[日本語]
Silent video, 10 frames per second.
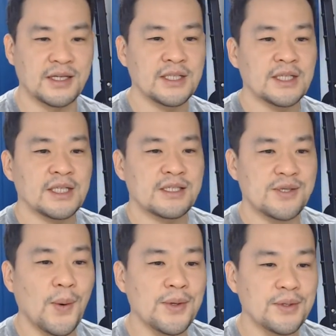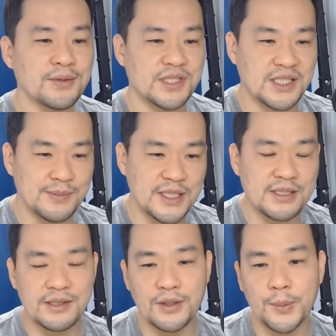そういうのを緻
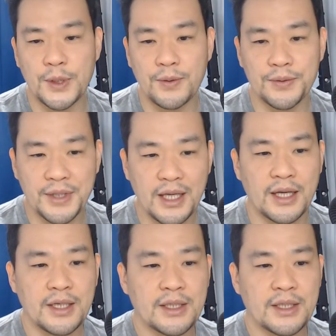密に読み込んで、